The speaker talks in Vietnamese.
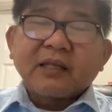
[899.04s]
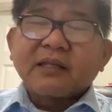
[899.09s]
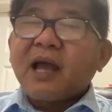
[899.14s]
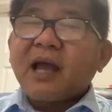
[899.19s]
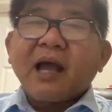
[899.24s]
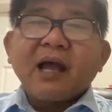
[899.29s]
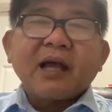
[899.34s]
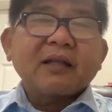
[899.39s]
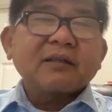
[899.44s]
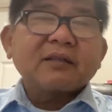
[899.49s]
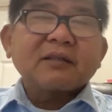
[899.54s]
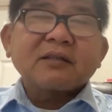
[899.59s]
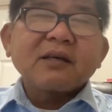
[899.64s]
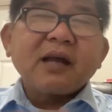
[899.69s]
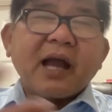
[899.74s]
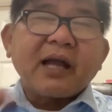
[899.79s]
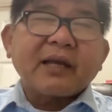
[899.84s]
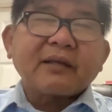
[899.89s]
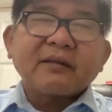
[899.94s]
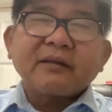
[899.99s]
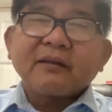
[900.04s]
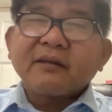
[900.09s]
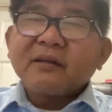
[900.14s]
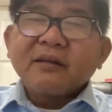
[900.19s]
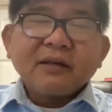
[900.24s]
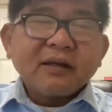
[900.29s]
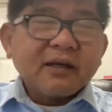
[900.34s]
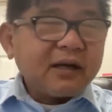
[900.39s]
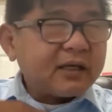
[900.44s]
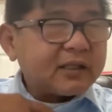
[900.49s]
thành ra thưa anh
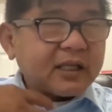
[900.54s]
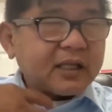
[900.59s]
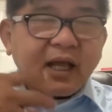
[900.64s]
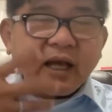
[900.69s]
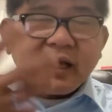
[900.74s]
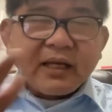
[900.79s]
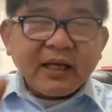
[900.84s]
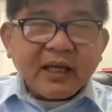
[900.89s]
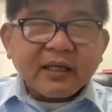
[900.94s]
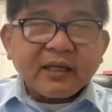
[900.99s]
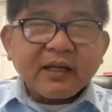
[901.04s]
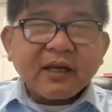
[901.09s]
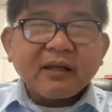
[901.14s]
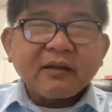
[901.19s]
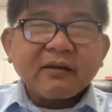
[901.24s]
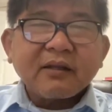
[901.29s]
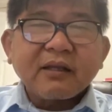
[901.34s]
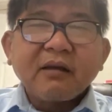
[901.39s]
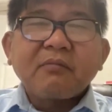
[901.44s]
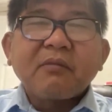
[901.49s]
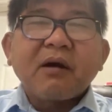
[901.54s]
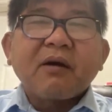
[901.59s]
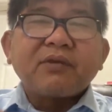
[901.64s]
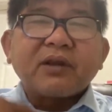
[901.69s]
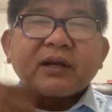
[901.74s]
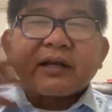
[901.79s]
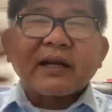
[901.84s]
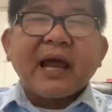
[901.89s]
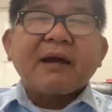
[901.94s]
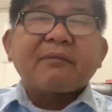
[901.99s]
người ta thấy hết đó nhưng mà
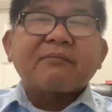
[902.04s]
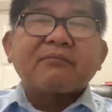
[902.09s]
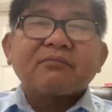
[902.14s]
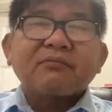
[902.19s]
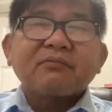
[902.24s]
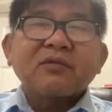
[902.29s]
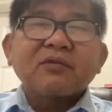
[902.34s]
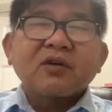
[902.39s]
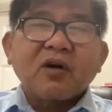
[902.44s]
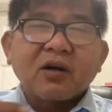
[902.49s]
việt nam